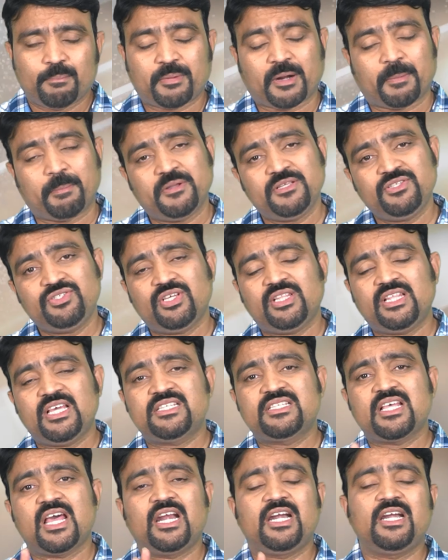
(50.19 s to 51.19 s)
ప్రపంచ
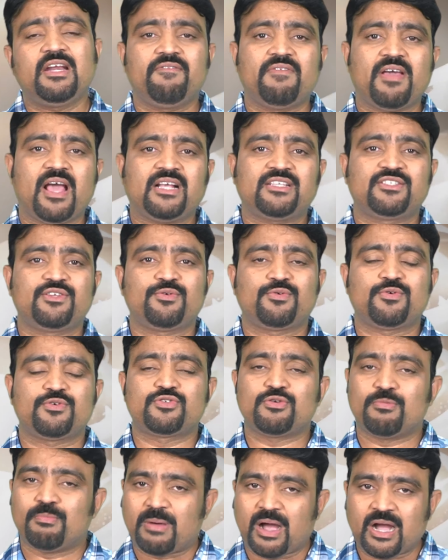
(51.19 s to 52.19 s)
దేశాలన్నీ వ్యాక్సిన్
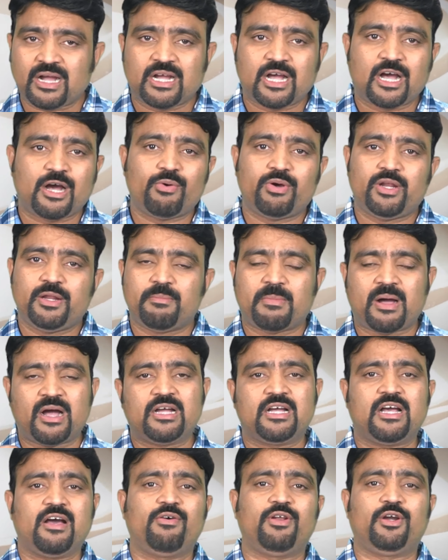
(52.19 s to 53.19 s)
కోసం మాకు కావాలి
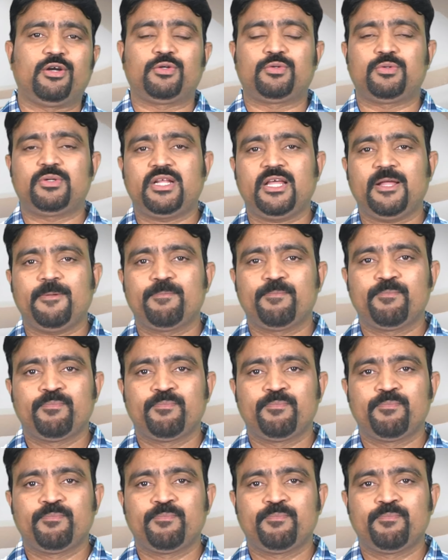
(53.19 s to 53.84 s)
మాకు కావాలి అంటుంటే